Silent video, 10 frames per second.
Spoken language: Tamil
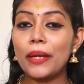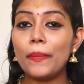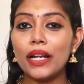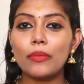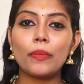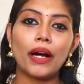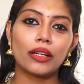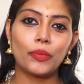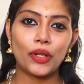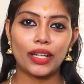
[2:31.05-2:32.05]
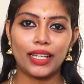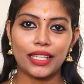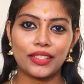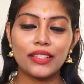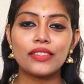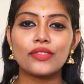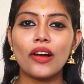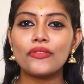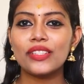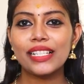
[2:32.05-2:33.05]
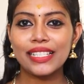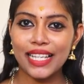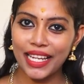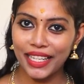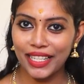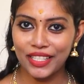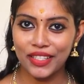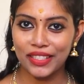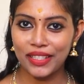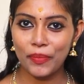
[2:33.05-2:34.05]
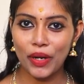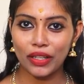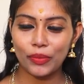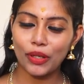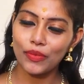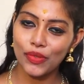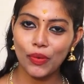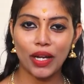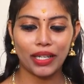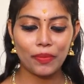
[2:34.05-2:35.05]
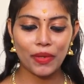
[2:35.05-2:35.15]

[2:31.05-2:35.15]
இப்போ நம்ம பார்க்க போகிற கலெக்ஷன் சாஃப்ட் சில்க் சேரீ கலெக்ஷன்ஸ் தான் பார்க்க போகிறோம் ஸோ வாங்க